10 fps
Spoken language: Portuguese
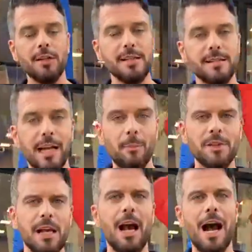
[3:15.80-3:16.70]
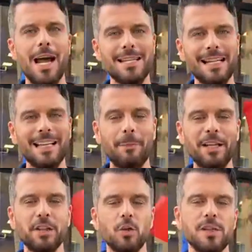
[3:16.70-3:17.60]
Nós estamos a
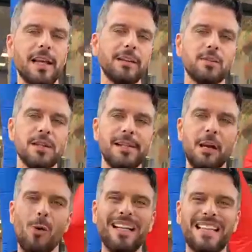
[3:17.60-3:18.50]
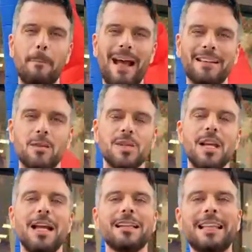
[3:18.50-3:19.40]
exatamente 250
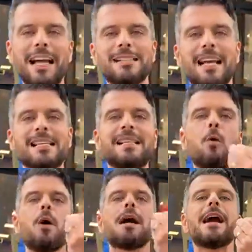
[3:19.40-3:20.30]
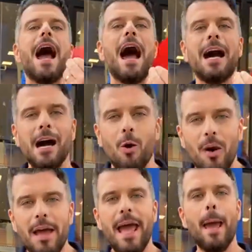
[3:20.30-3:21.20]
metros da estação
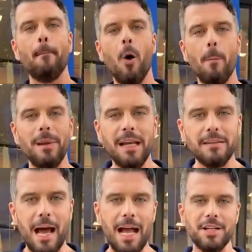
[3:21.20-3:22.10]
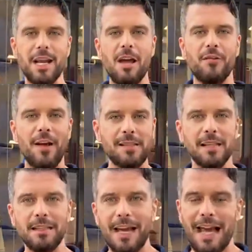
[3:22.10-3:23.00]
Carrão. É mobilidade, é
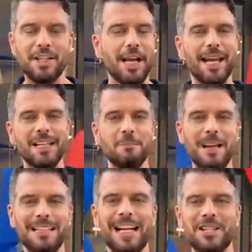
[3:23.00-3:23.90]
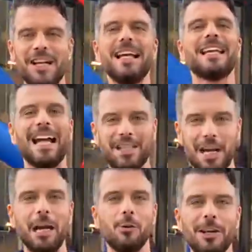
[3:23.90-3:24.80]
facilidade, é credibilidade que a
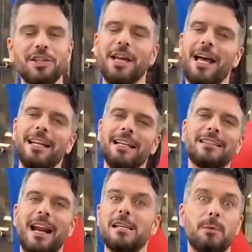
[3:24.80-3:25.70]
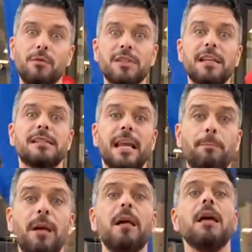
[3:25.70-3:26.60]
Diálogo Engenharia traz para vocês
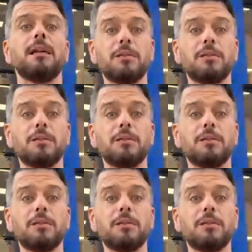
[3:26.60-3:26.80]
sempre.